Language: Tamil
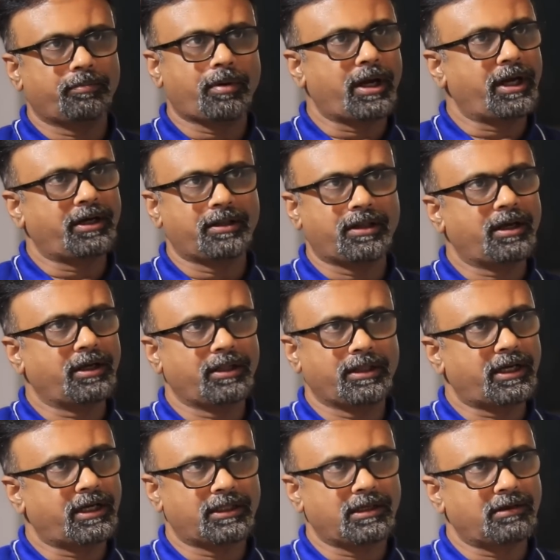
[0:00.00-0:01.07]
பாயிண்ட் தான்
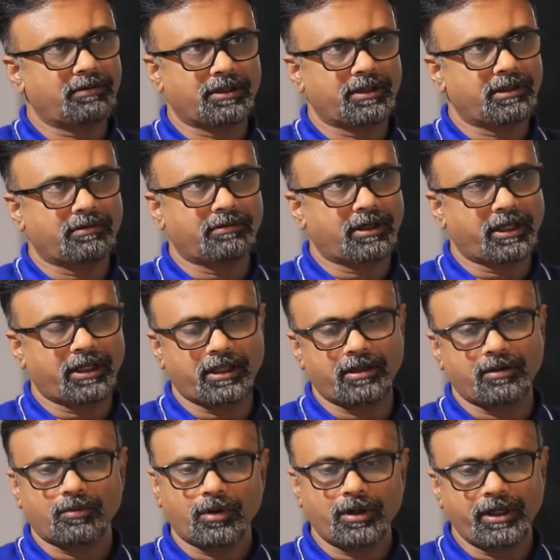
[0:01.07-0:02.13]
இந்த இடத்துல வந்து
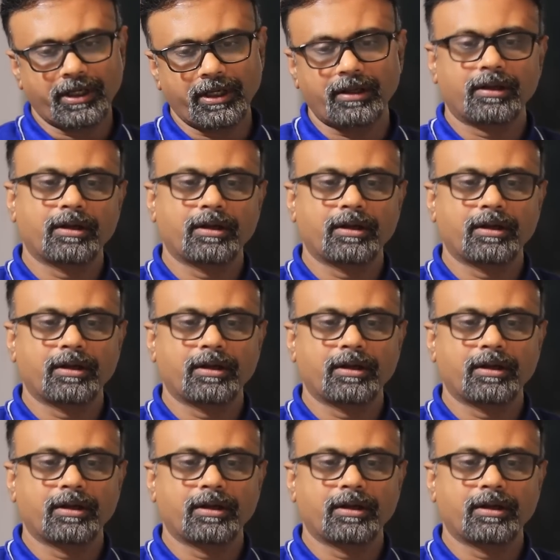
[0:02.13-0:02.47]
வருகிறது ஒன்று